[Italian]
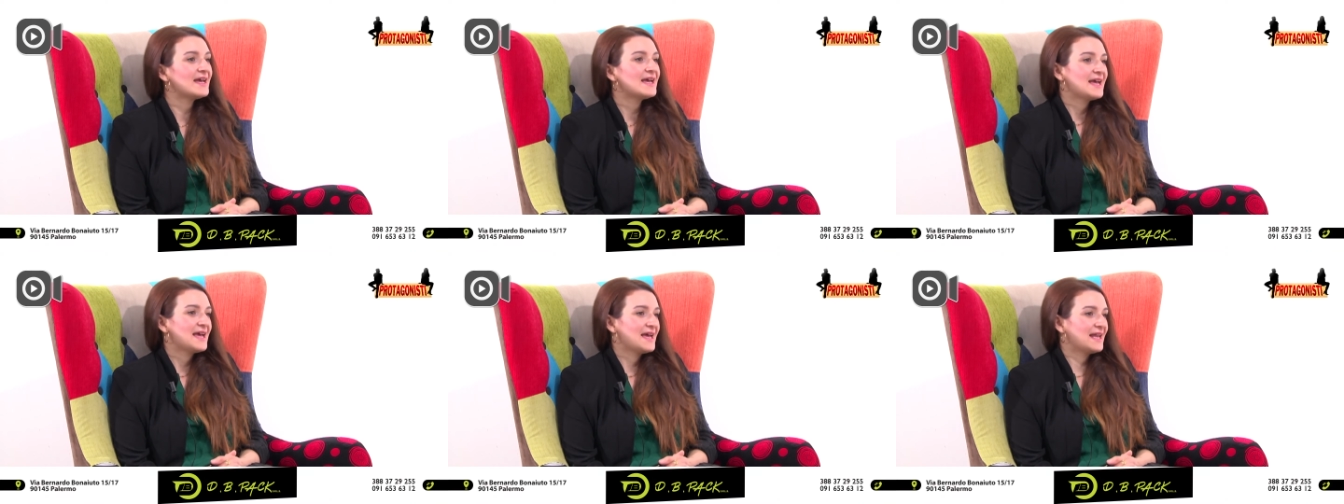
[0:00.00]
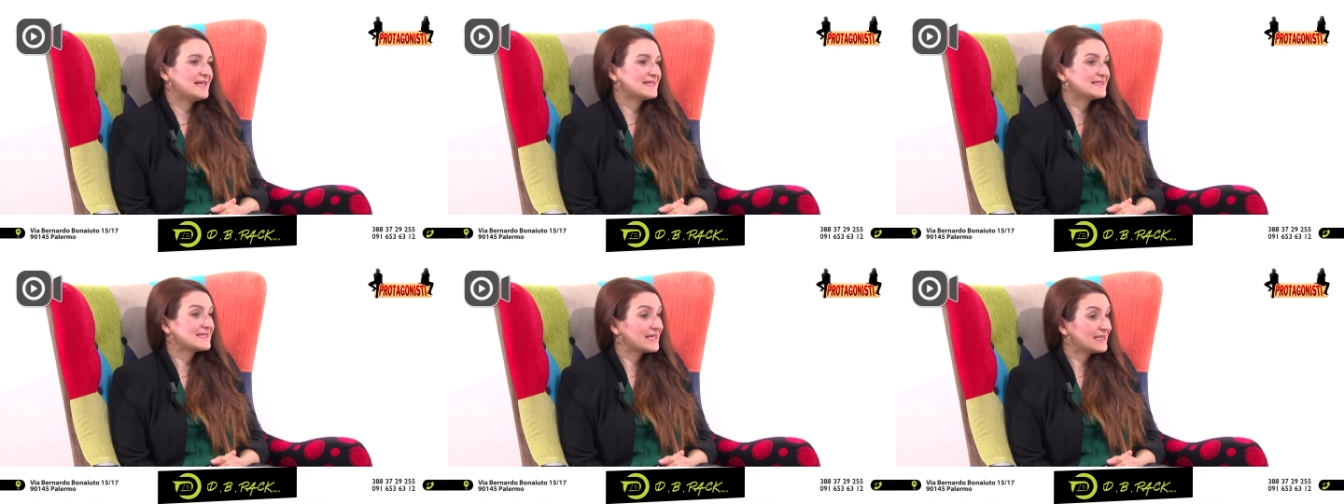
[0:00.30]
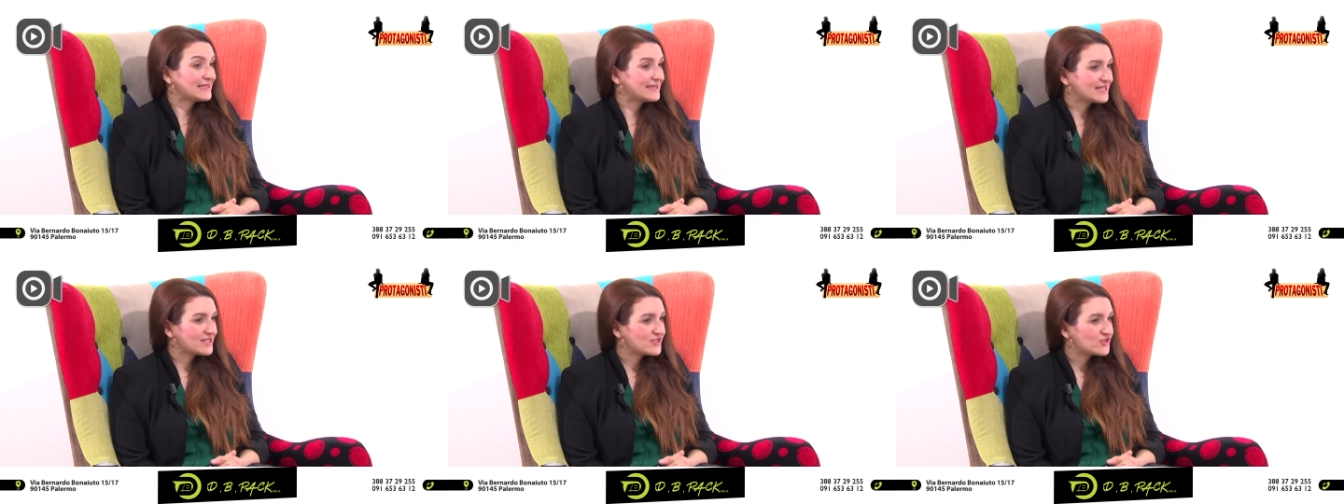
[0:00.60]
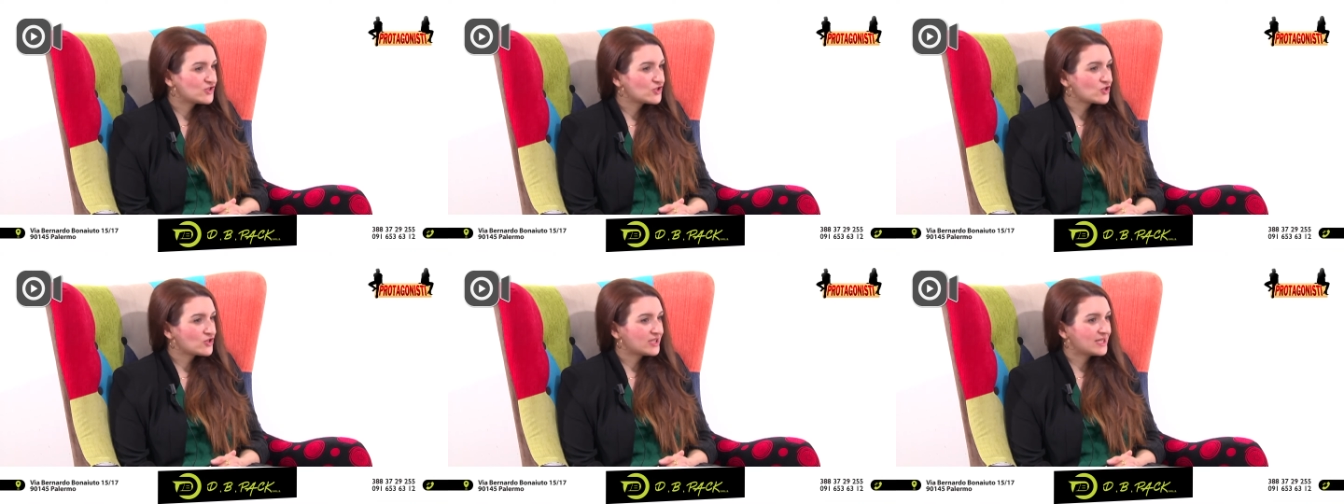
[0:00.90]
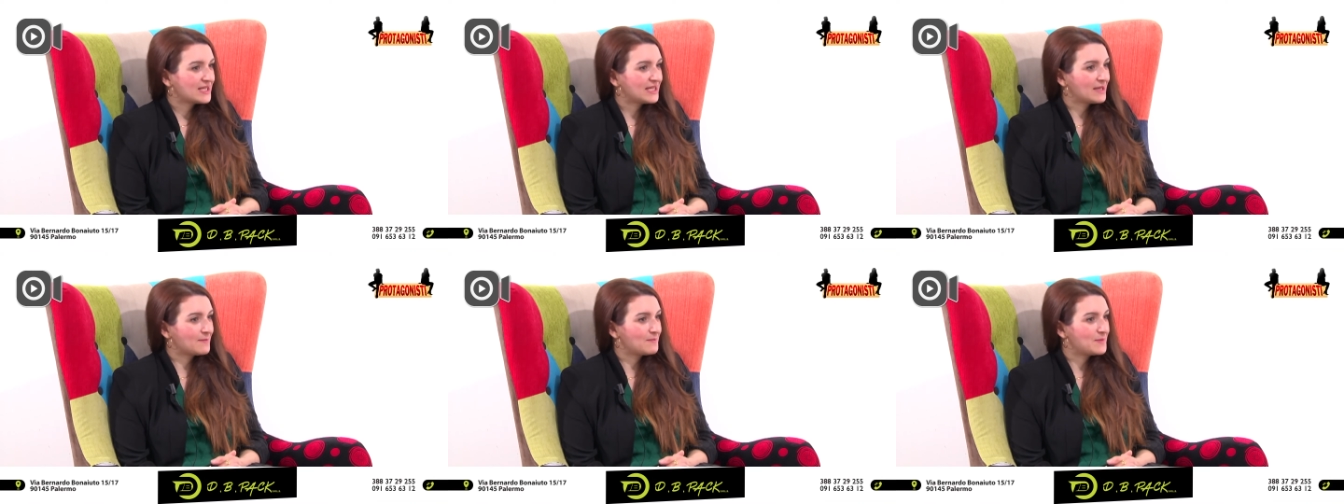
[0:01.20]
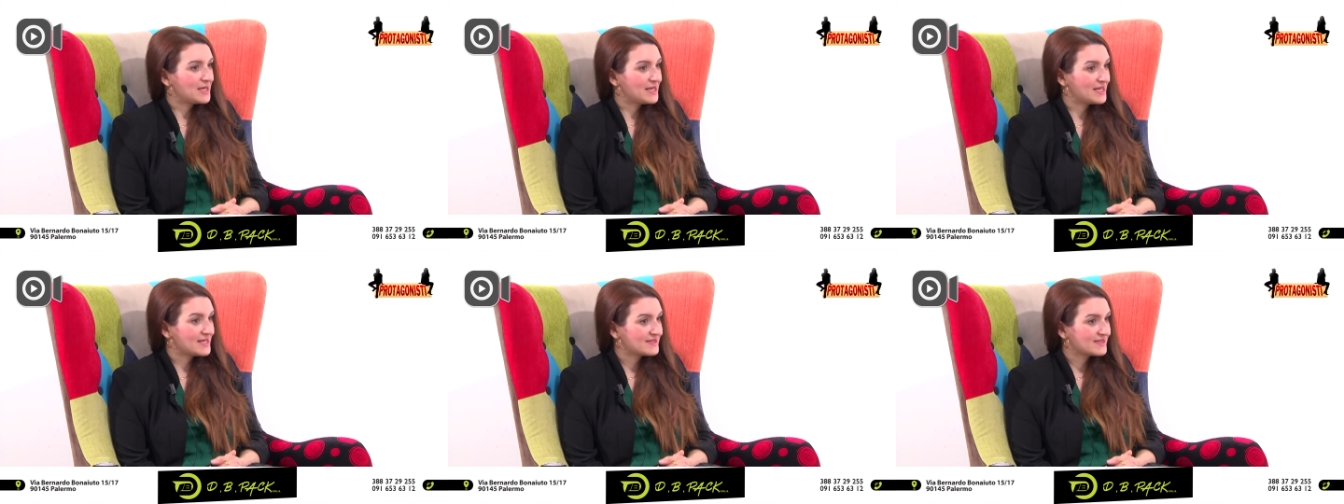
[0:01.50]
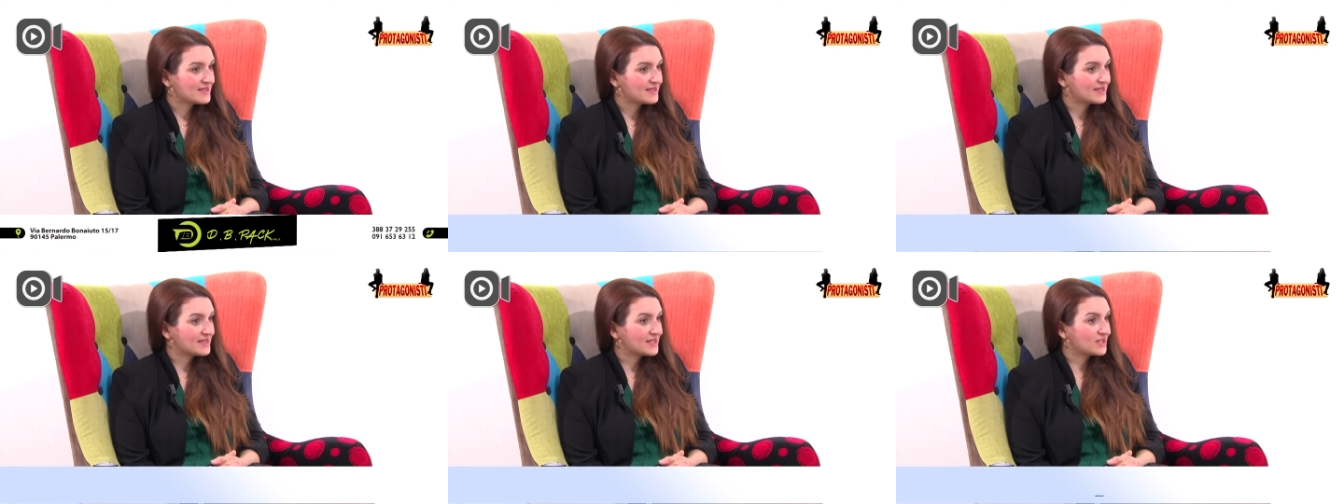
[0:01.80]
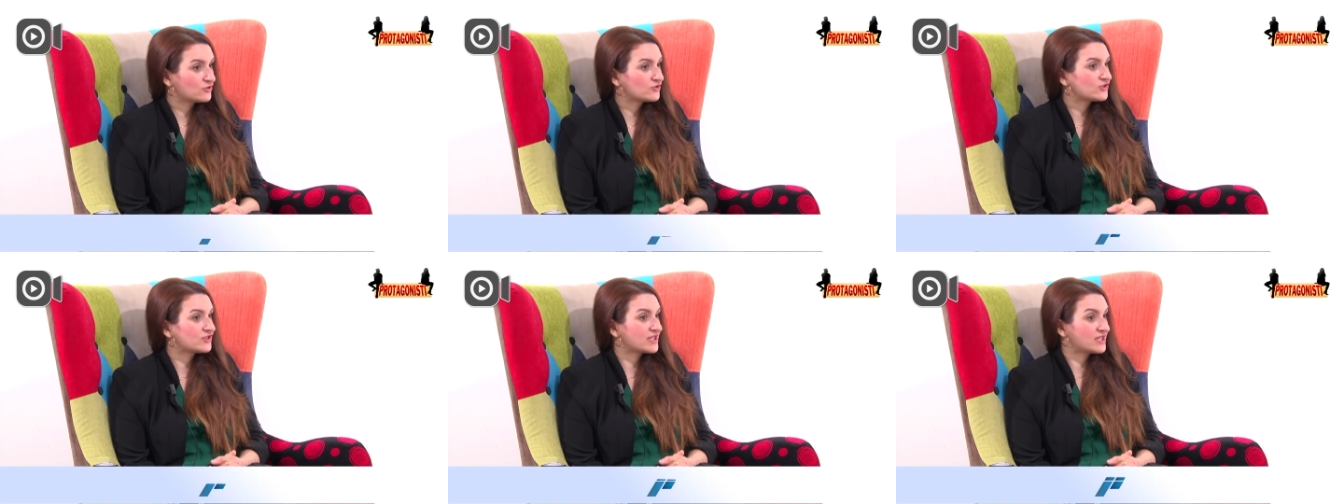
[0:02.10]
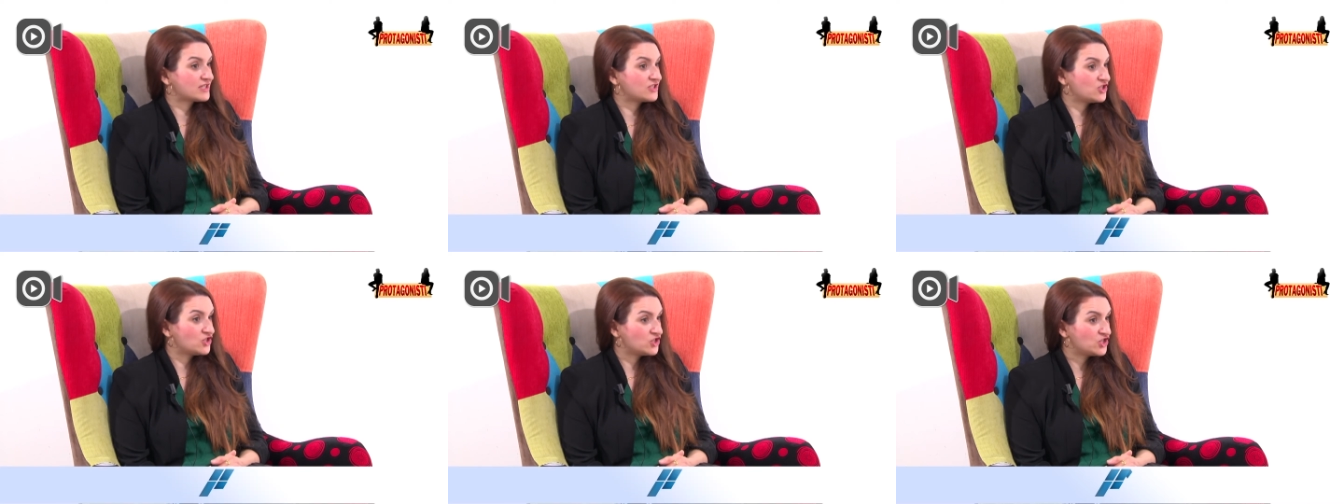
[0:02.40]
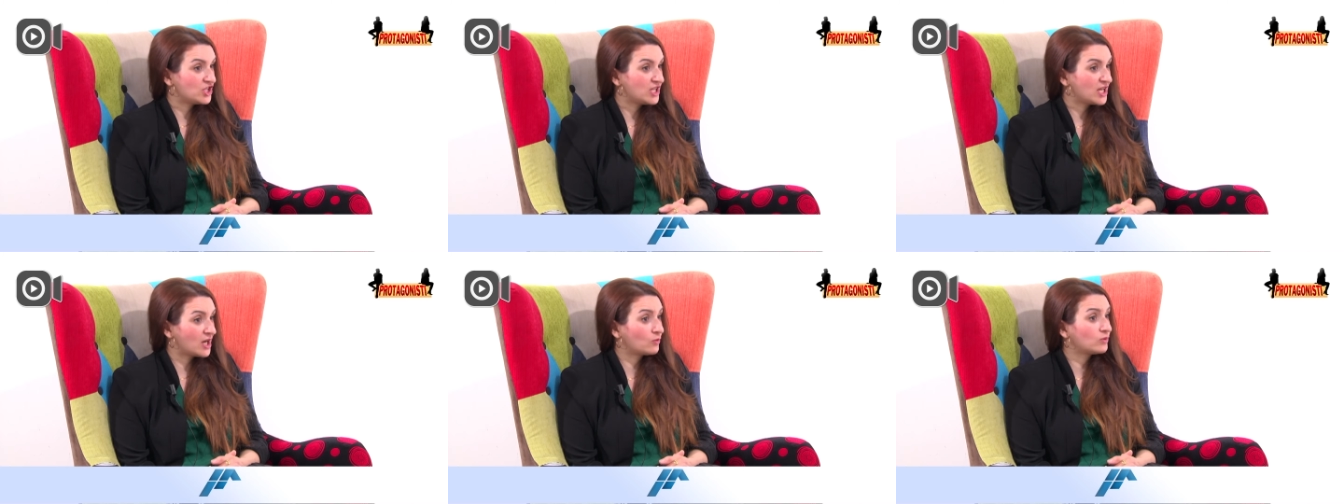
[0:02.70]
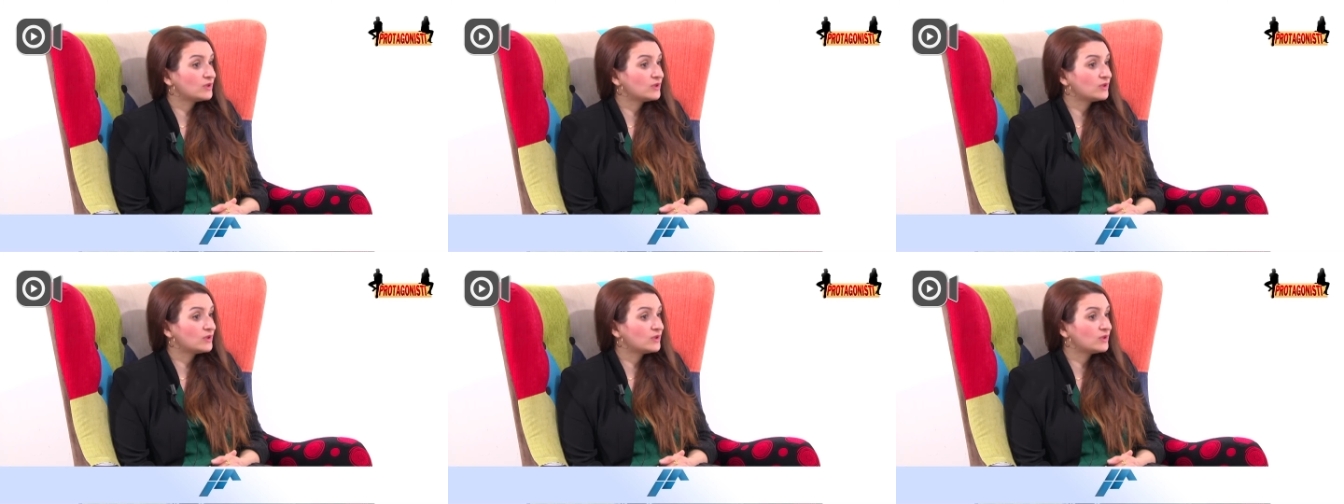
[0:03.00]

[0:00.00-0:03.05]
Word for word: l'esaltazione della bellezza della nostra Sicilia,